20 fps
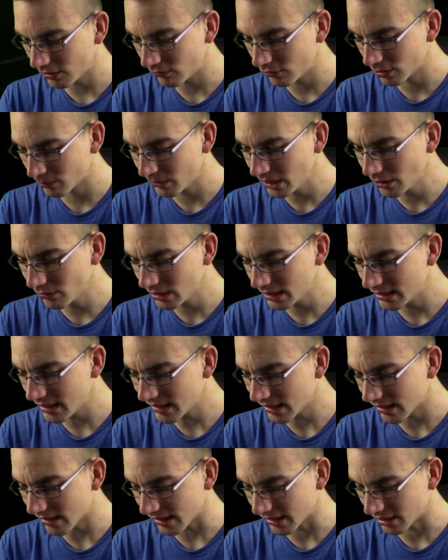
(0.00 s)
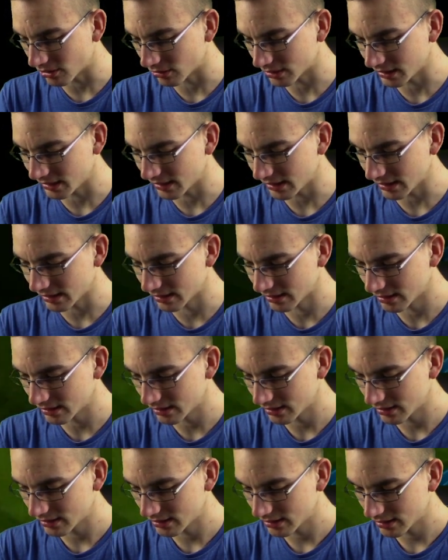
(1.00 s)
wie viel Mino die Dinger reinhaut hier, ey.
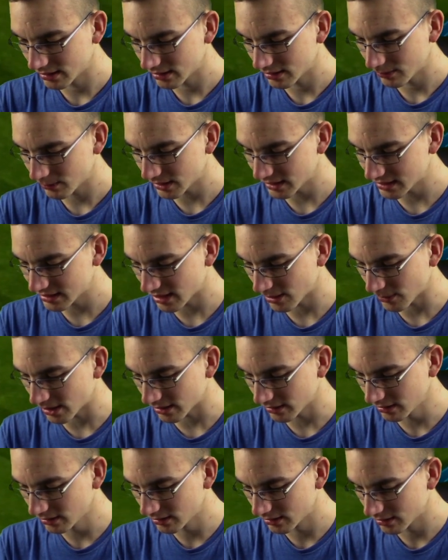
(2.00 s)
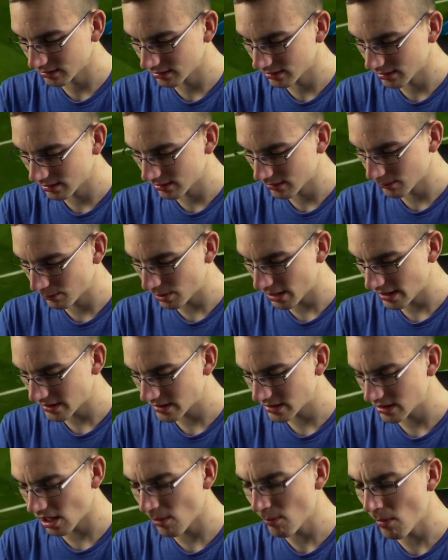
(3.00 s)
Bester Mann.
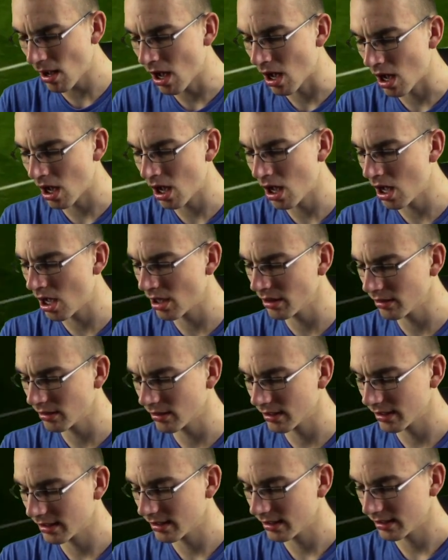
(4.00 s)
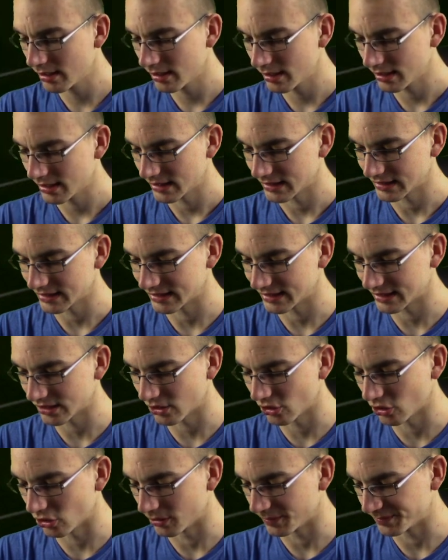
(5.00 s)
Bester Mann.
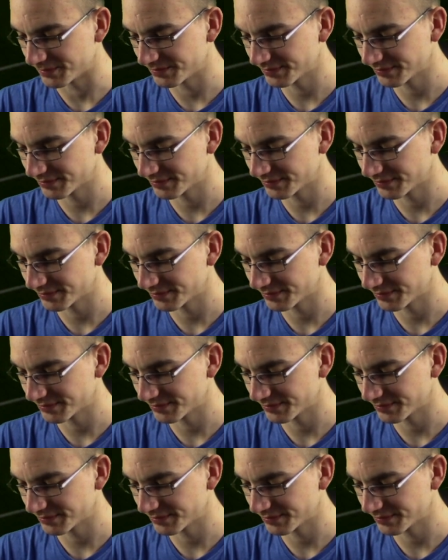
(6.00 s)
So.